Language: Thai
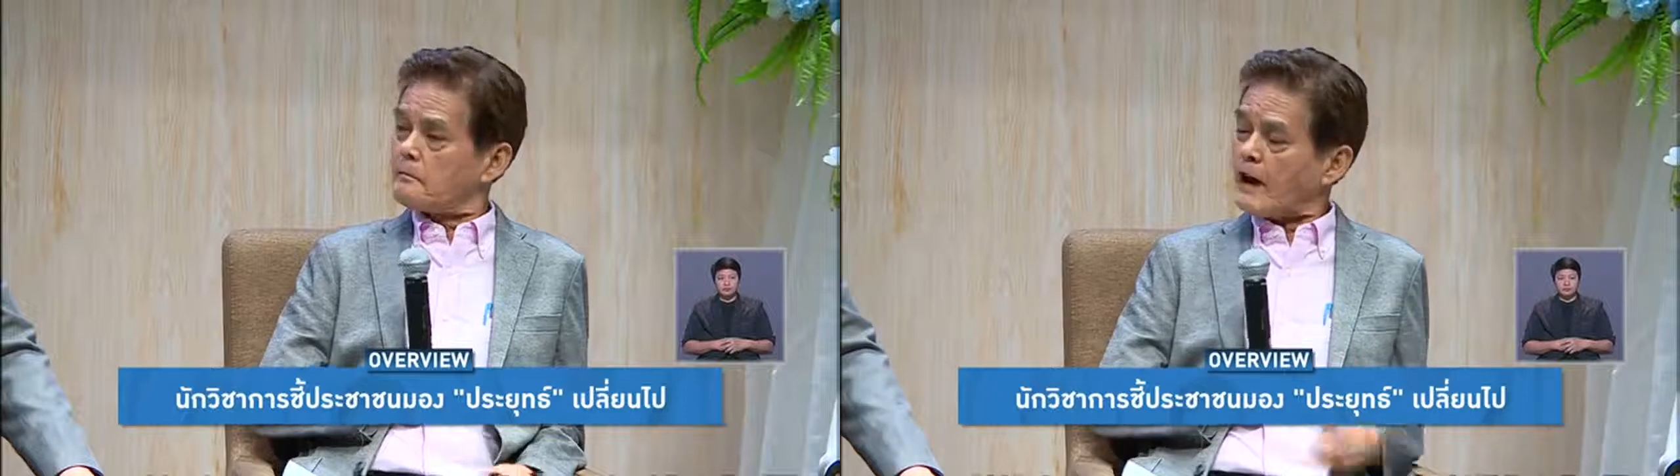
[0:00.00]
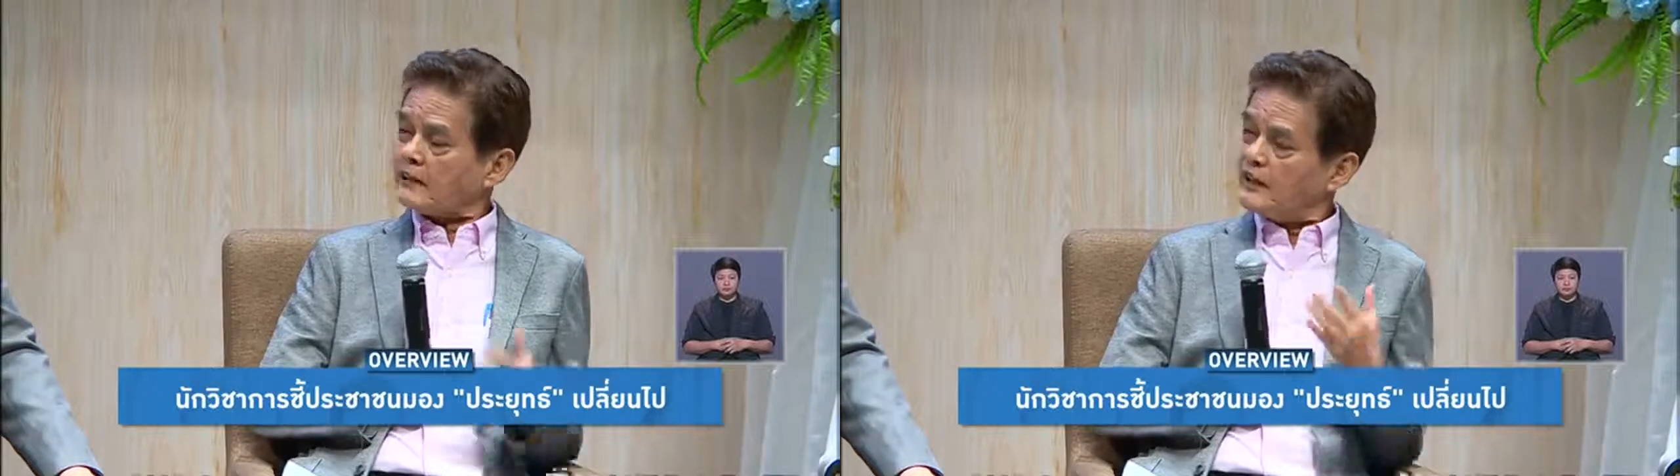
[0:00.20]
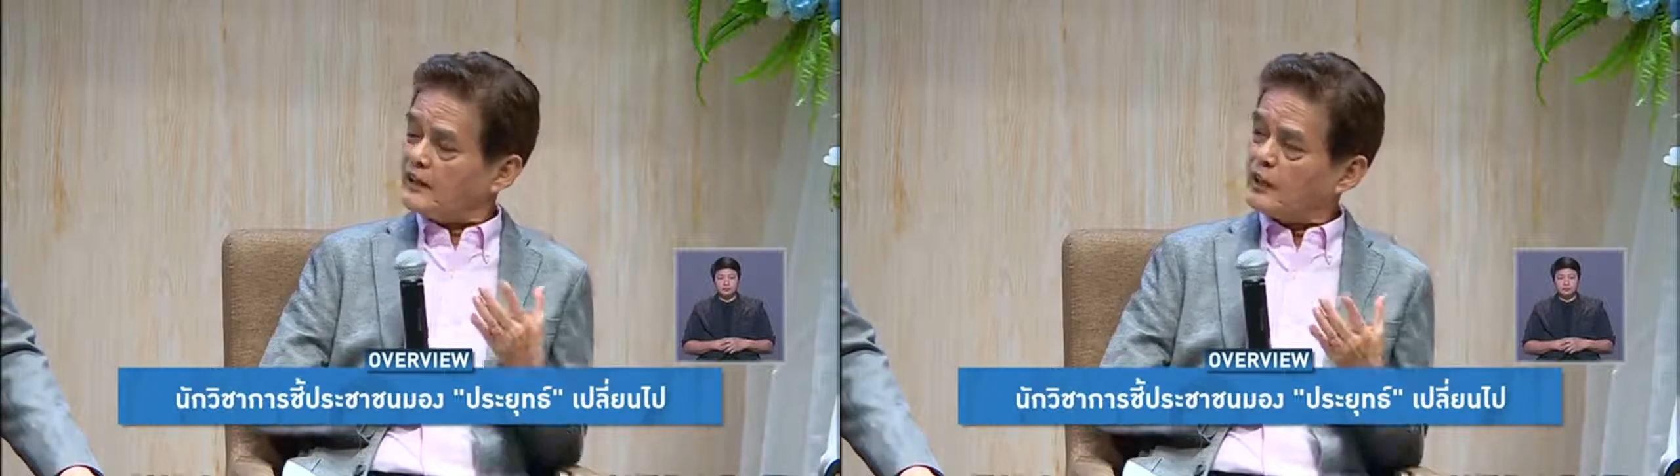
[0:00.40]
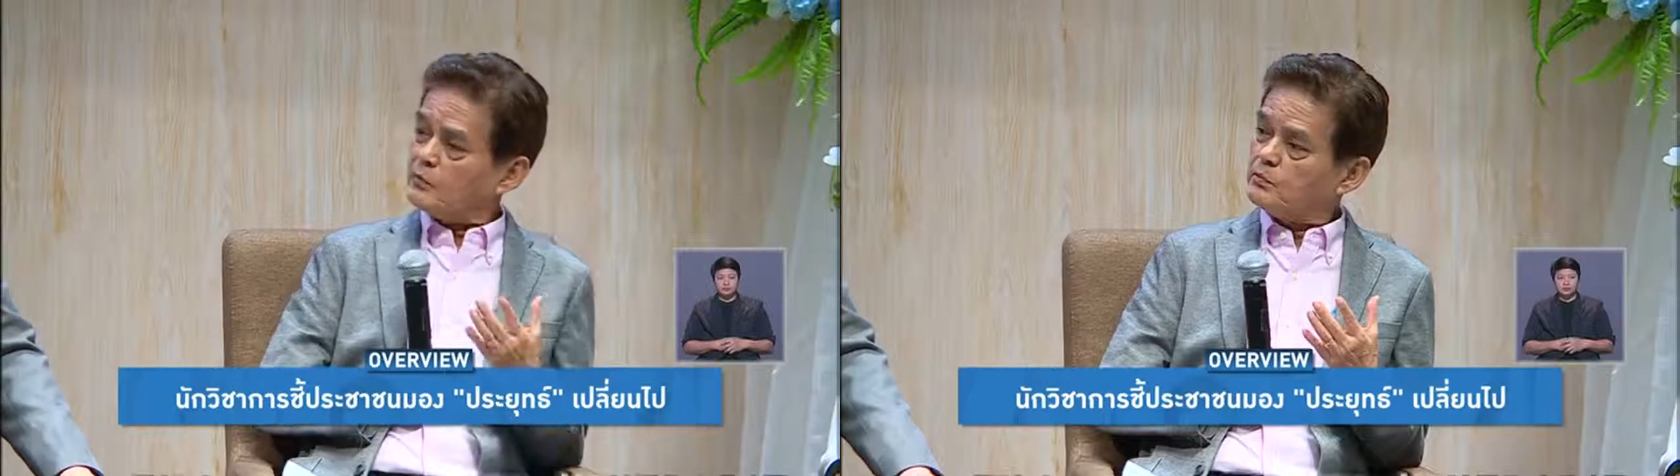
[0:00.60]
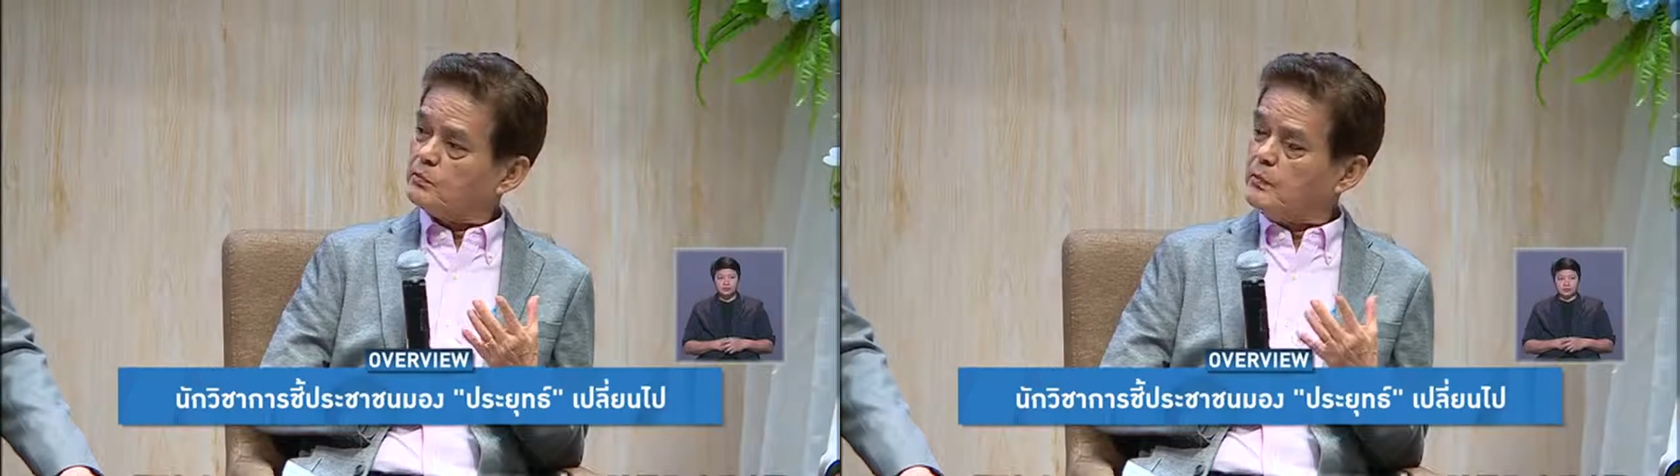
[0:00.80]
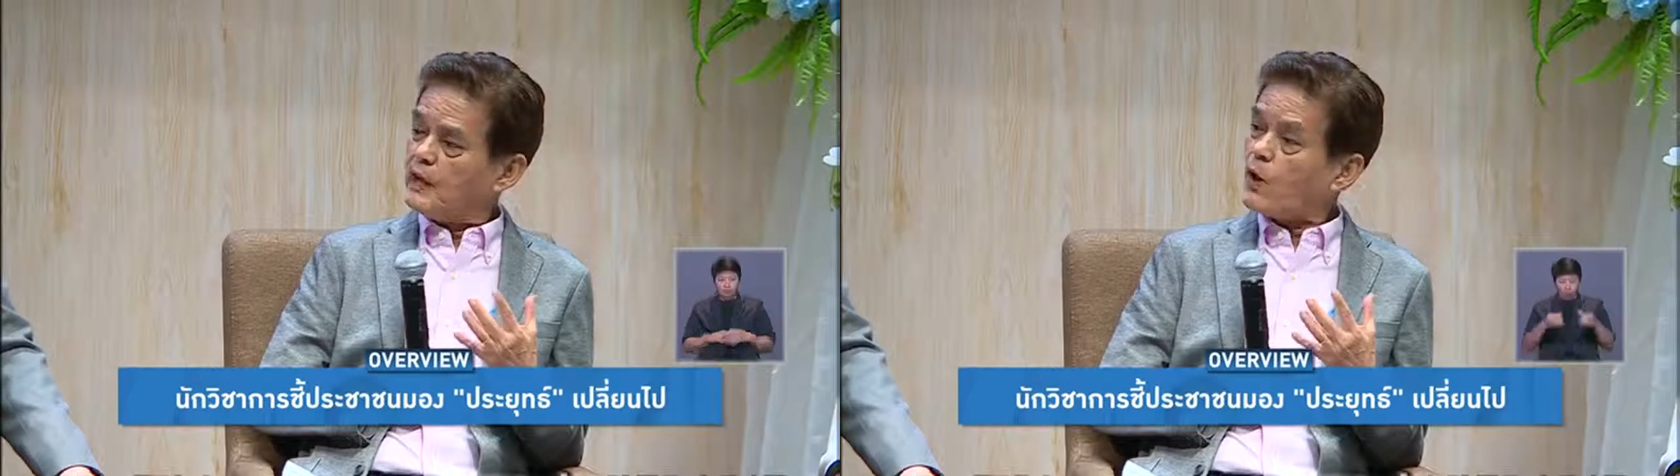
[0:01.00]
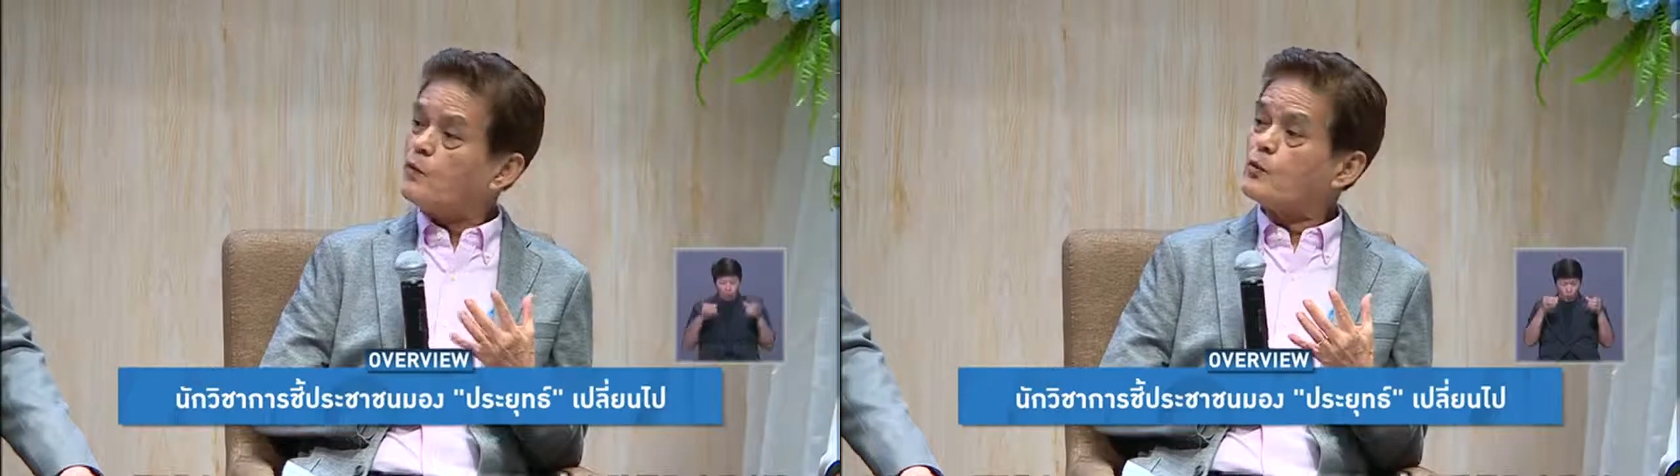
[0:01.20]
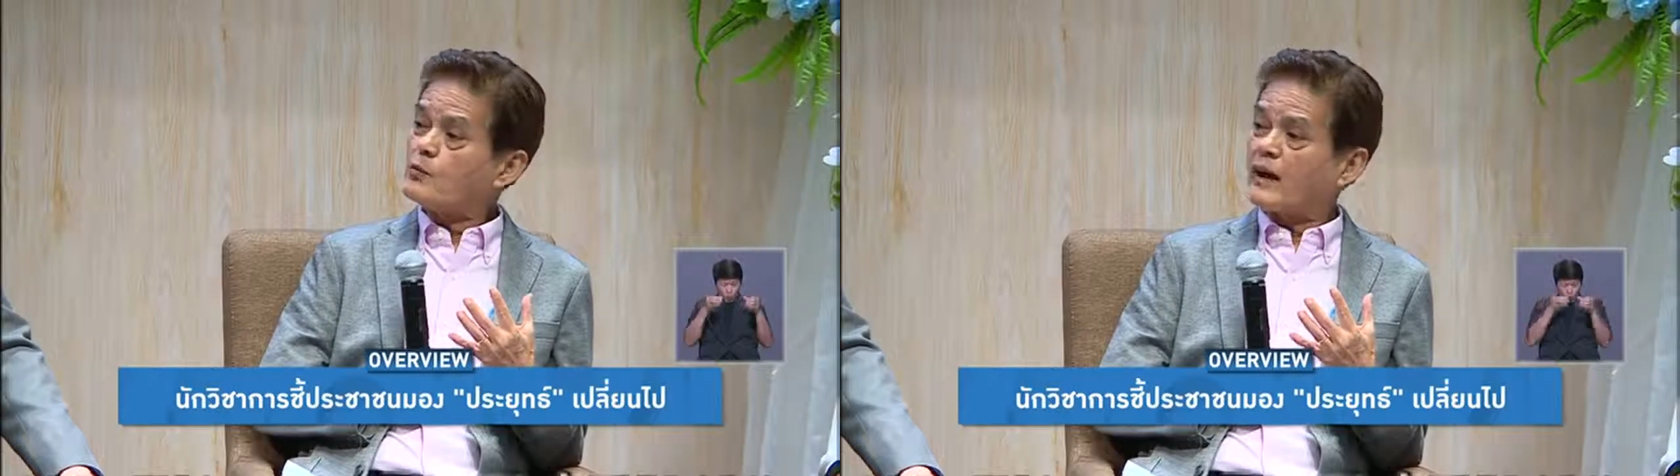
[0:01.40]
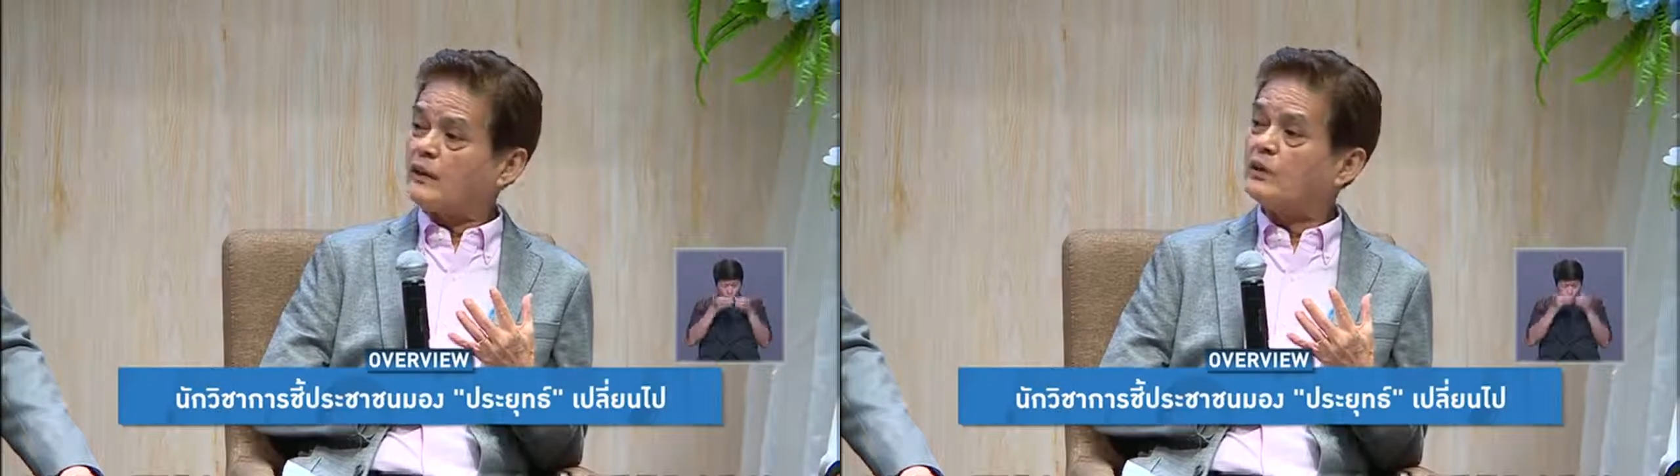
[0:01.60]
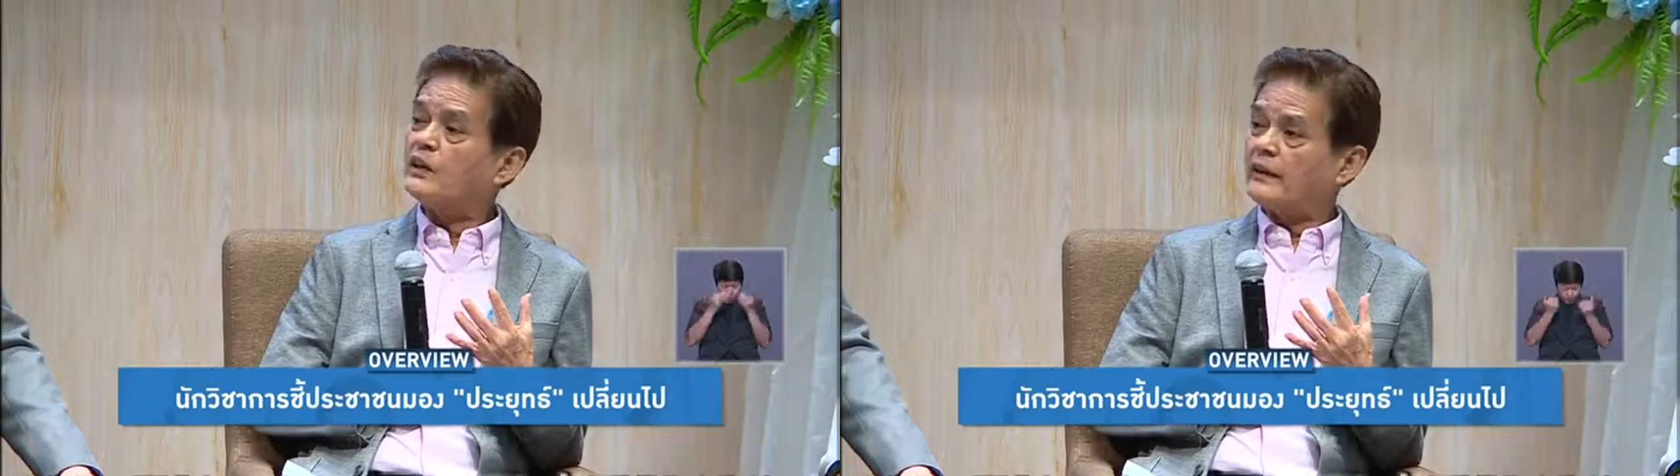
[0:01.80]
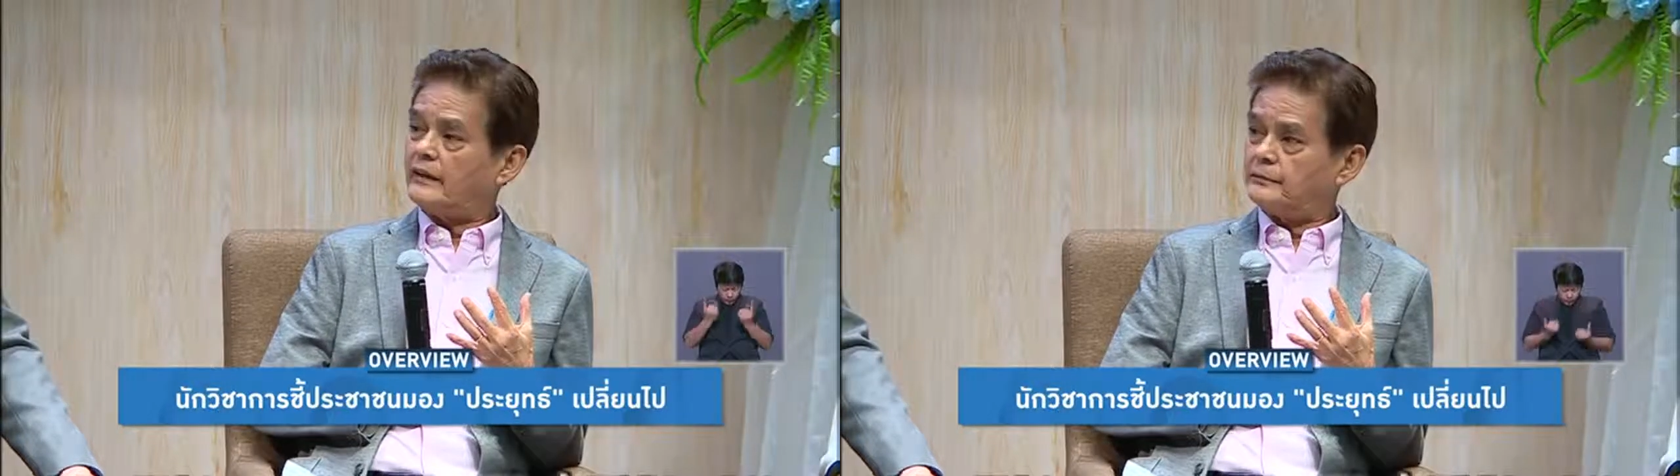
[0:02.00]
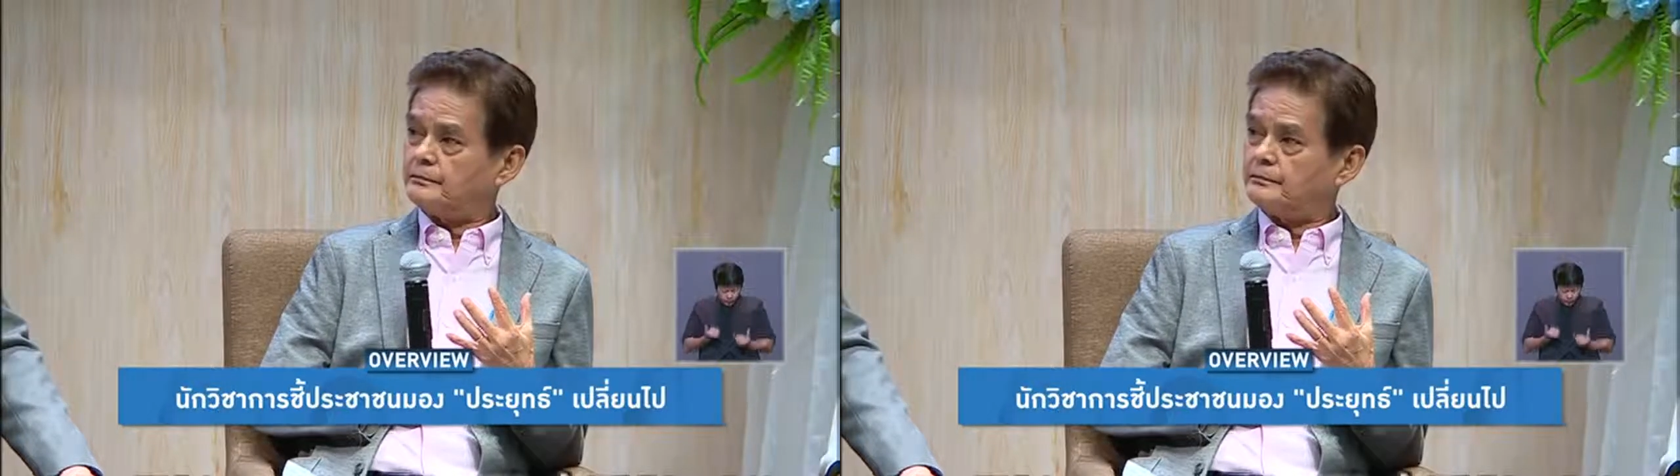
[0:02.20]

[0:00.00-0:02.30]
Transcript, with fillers: พักนี้เขามีข้อมูลใหม่อยู่เรื่อย